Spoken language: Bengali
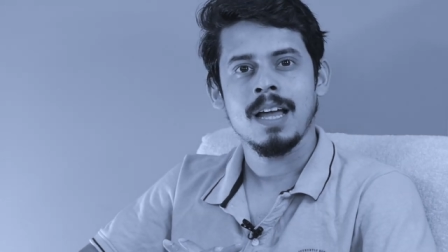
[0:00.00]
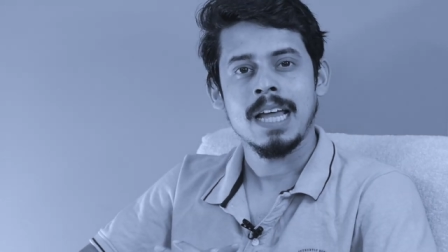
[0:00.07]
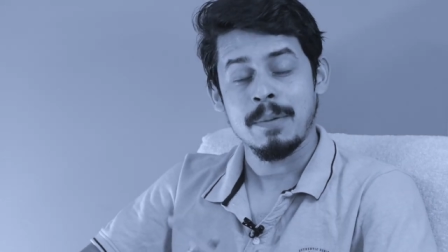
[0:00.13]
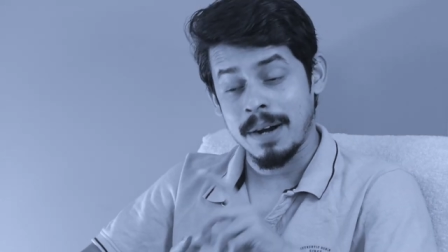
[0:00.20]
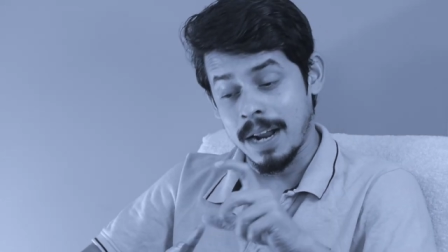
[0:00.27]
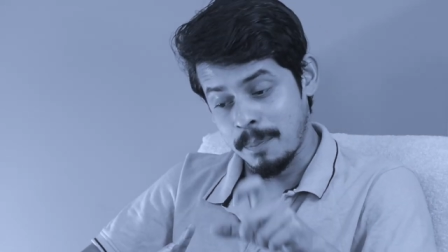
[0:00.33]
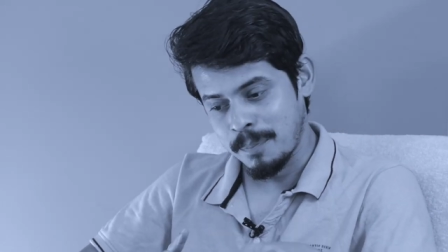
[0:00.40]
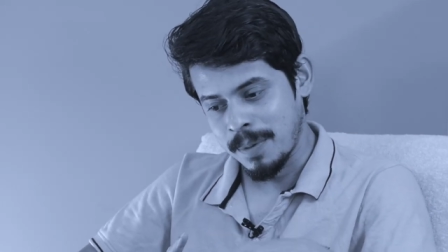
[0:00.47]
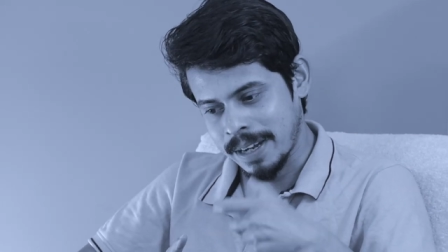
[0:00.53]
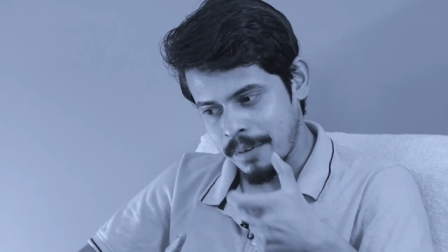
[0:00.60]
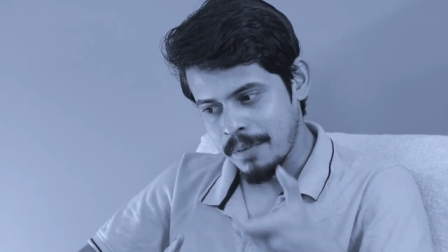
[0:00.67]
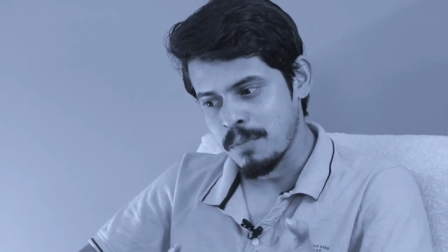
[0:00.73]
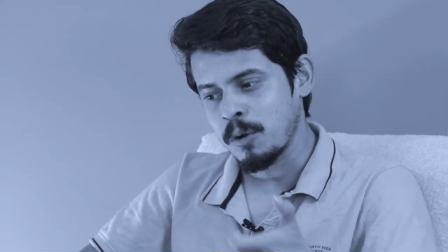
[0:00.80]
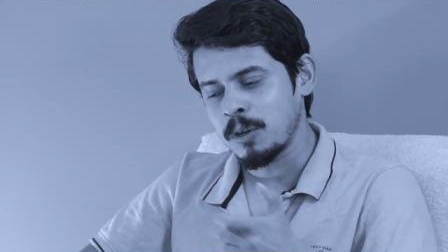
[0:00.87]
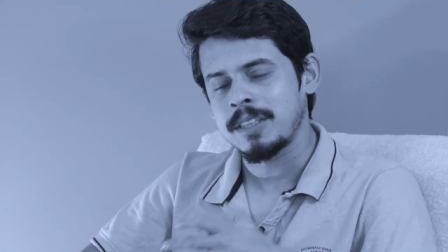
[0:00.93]
এবার আপনাকে
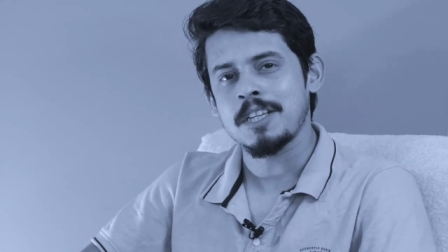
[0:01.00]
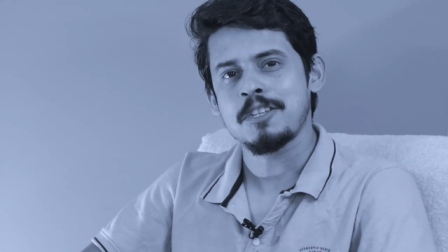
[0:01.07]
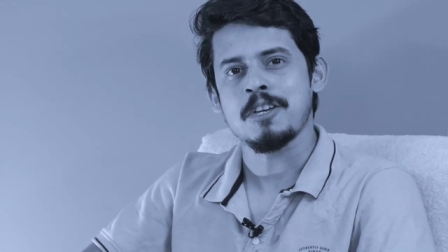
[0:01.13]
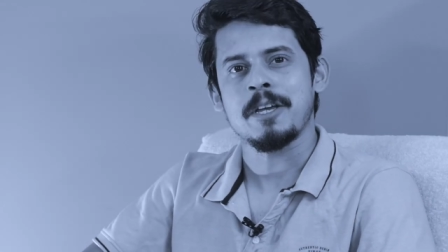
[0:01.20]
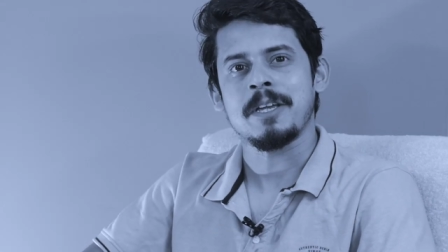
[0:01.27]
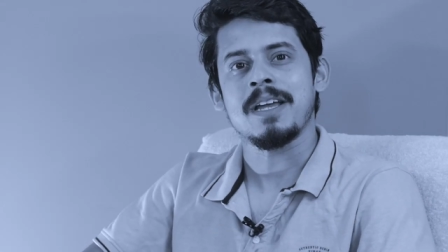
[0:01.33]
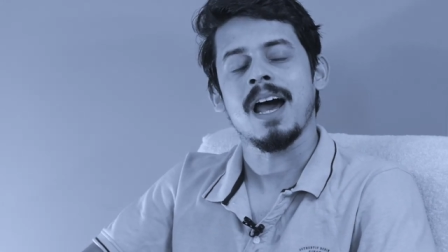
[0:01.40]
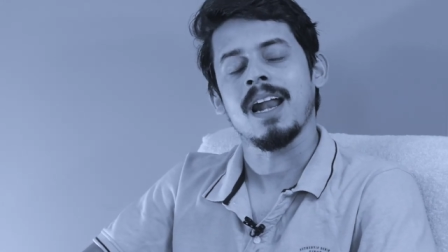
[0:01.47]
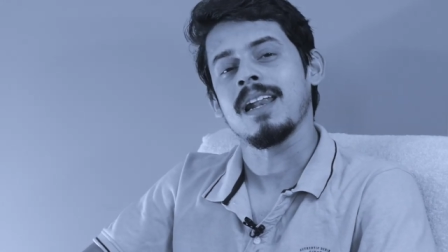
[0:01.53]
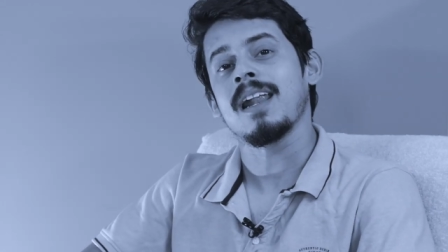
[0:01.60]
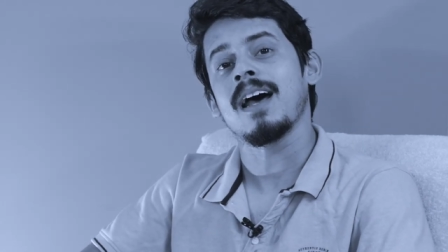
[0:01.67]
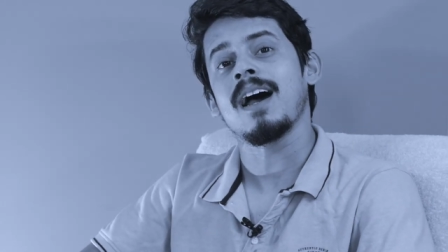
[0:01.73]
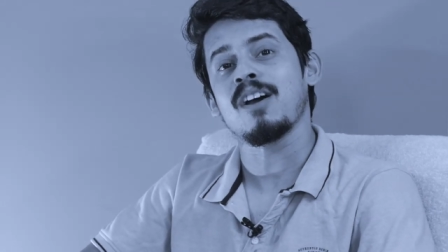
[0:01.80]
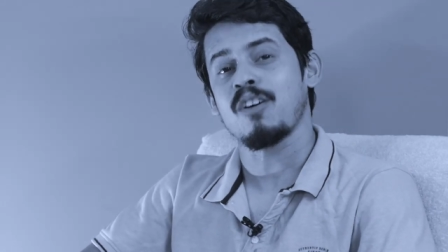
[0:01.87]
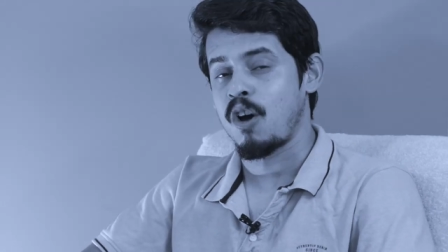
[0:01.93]
আমি বলতে চাই
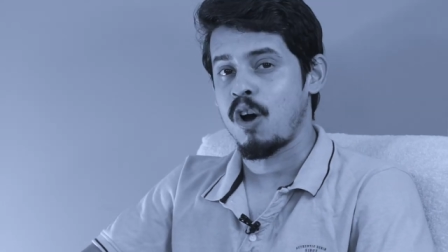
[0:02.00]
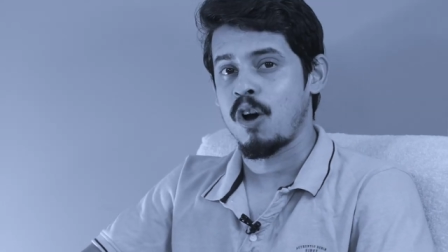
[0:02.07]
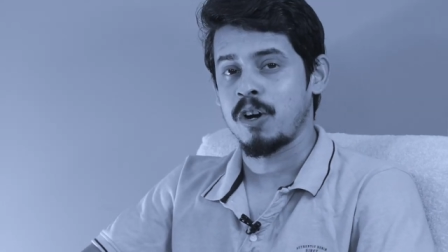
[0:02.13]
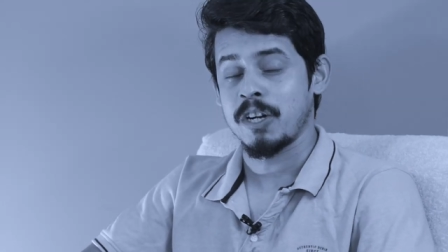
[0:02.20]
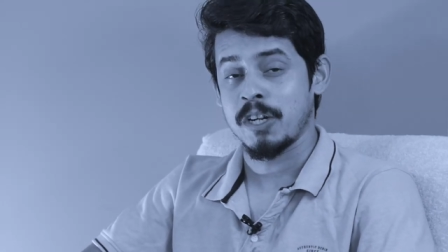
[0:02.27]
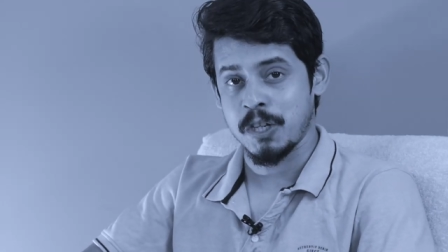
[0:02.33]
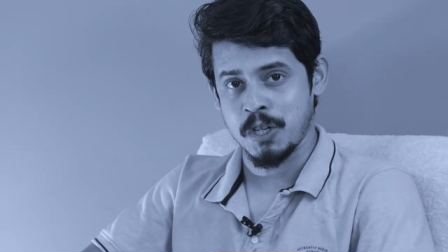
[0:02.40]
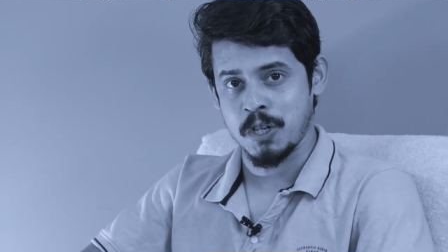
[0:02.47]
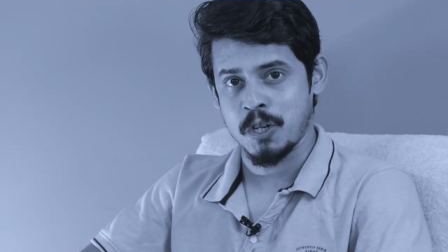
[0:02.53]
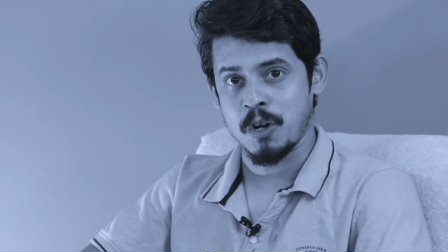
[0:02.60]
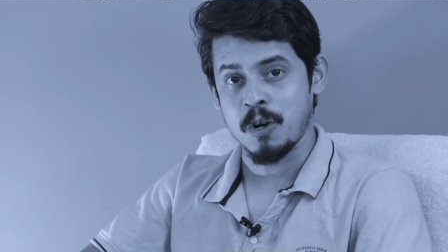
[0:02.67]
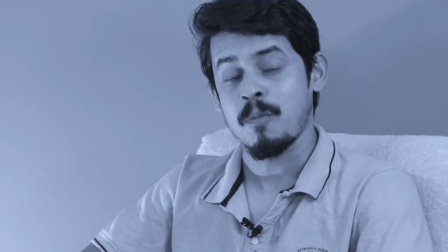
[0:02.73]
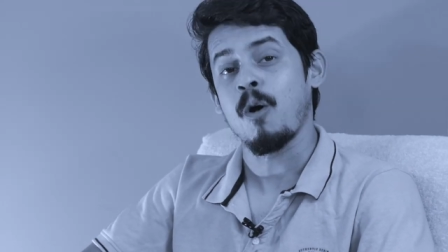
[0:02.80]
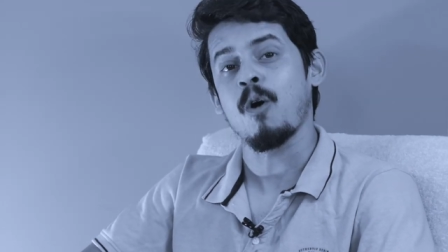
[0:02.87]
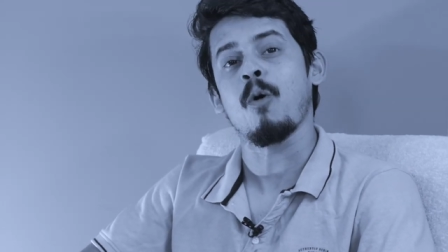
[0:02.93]
আল্লাহ গড ঈশ্বর
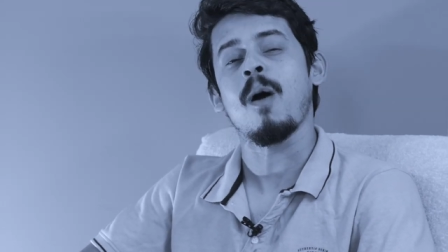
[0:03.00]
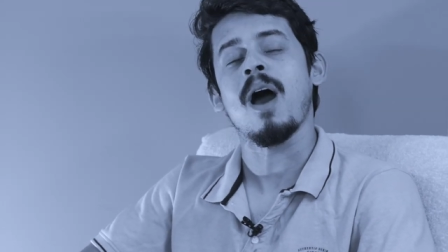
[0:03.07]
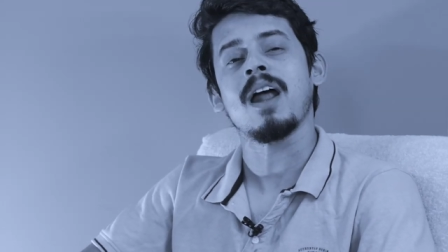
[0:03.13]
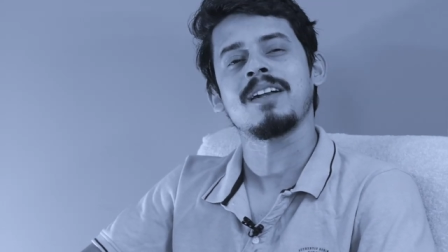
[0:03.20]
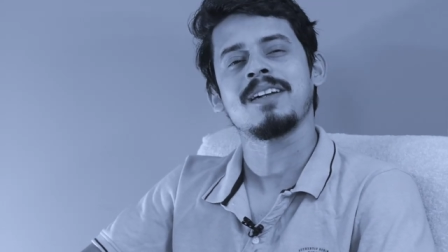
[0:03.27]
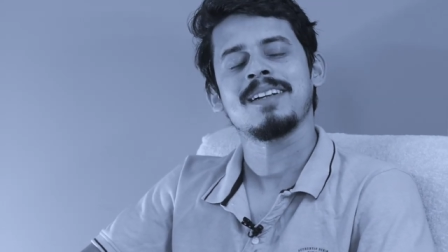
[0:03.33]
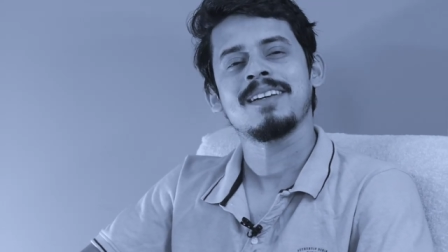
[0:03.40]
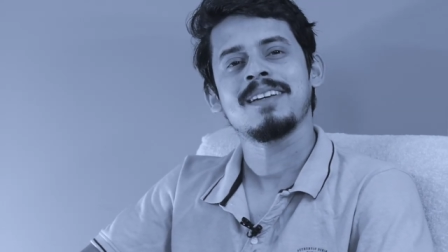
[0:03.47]
ভগবান